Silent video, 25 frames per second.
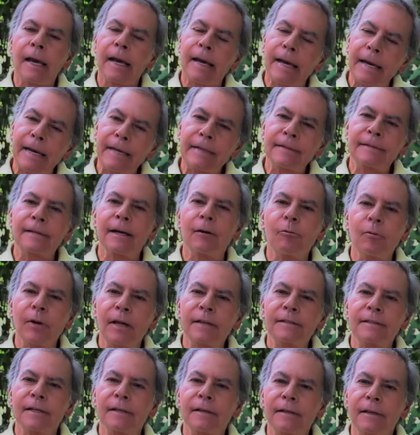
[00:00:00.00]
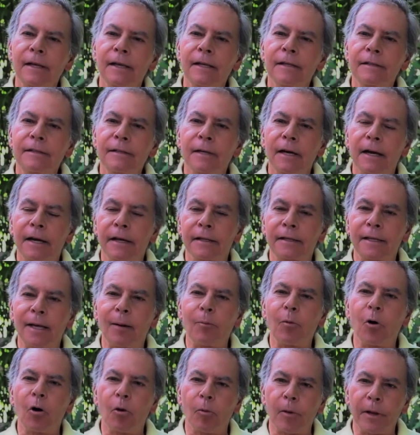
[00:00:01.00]
Esa es una sentencia que
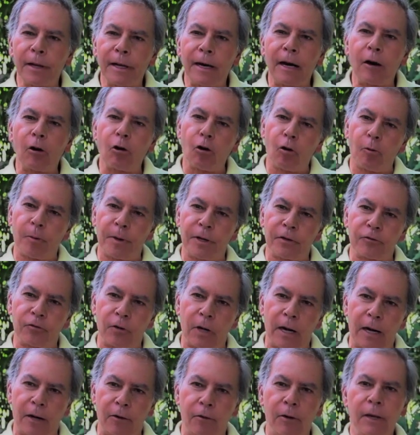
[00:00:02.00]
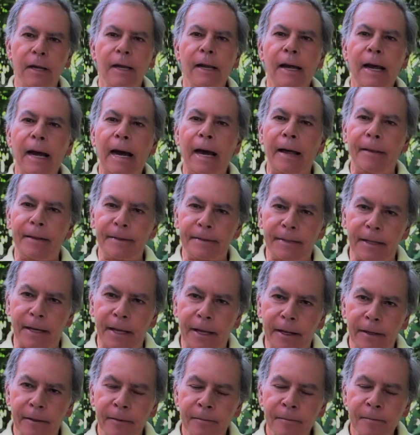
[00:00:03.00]
estamos obligados los venezolanos a
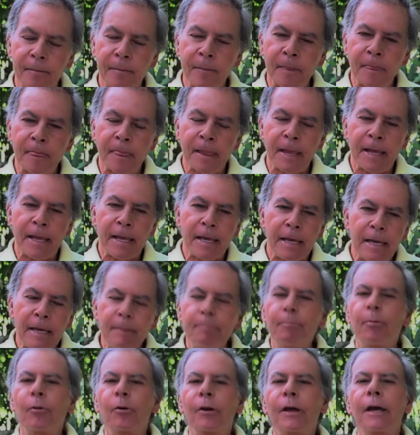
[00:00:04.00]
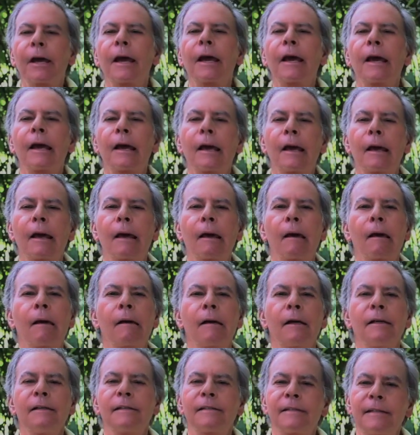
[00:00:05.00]
detener. ¿Y por qué eh,
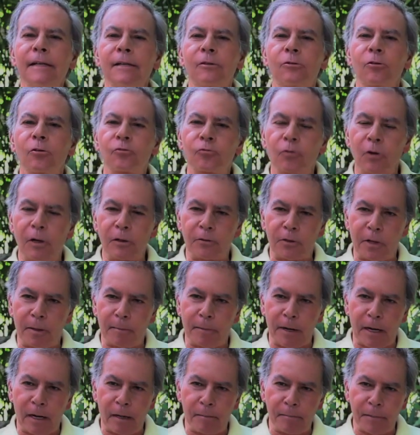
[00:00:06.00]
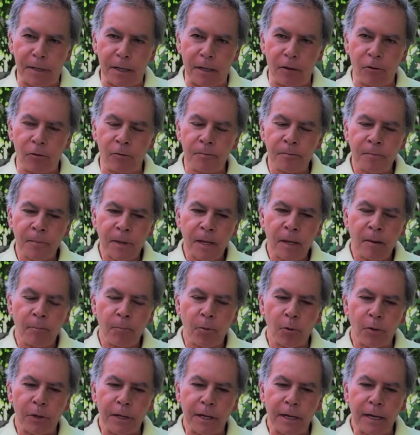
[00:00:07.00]
insisto sobre el tema del miedo?
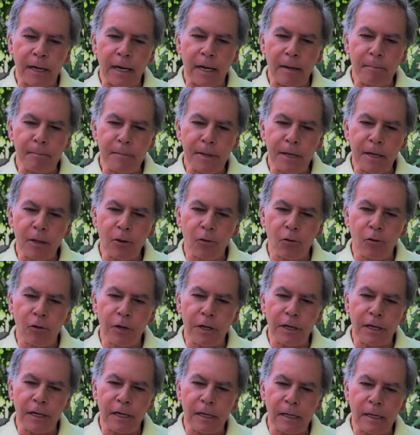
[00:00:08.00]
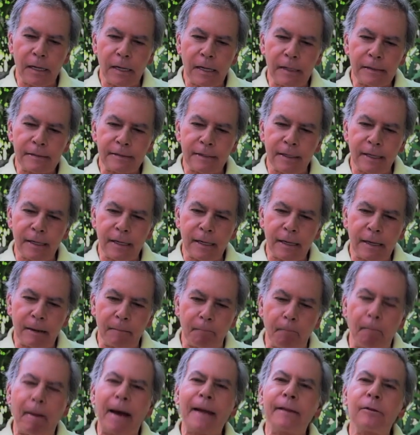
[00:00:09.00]
Porque el miedo es ese
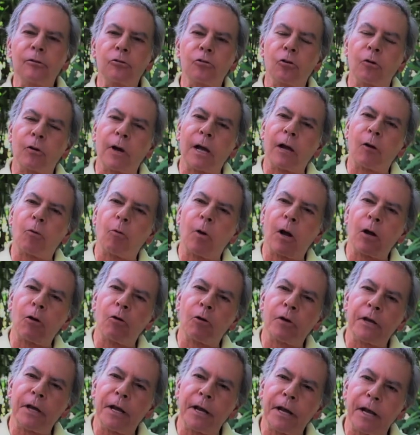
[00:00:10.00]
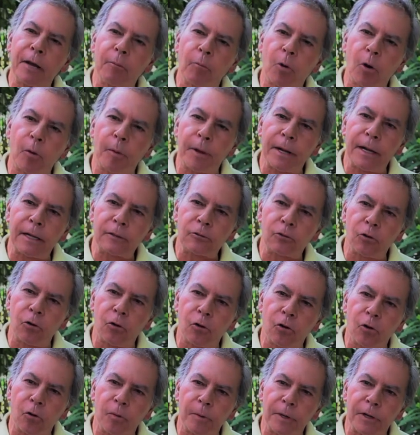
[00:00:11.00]
manto en el cual nos quieren envolver a todos
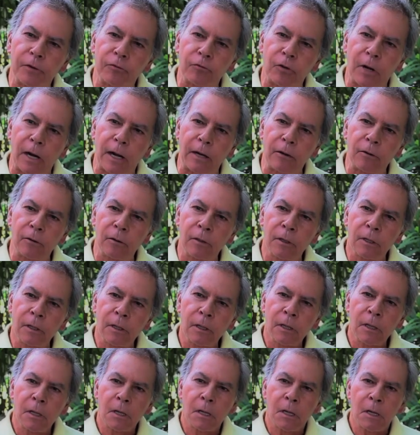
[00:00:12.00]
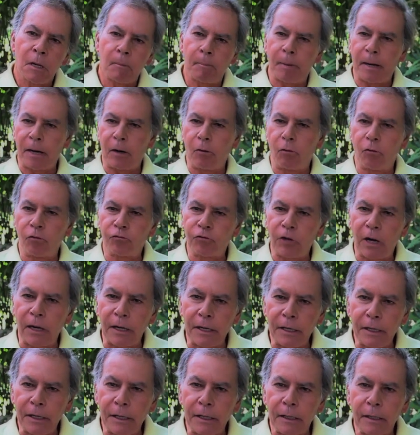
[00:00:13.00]
los venezolanos para no
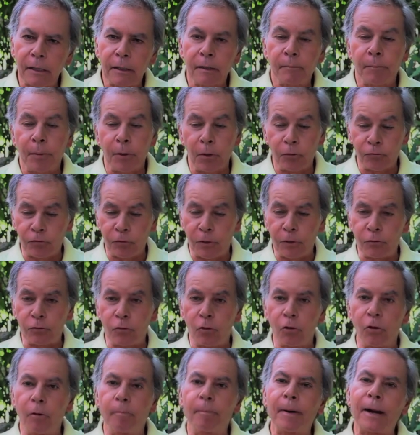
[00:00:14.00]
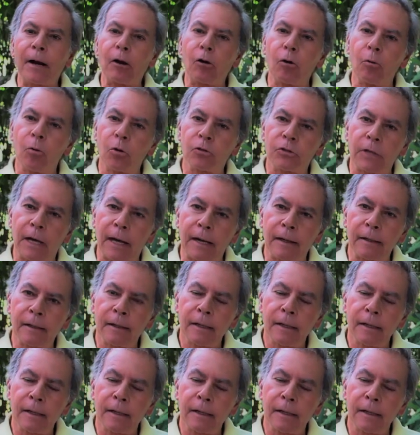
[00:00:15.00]
salir, pero sobre todo para no votar.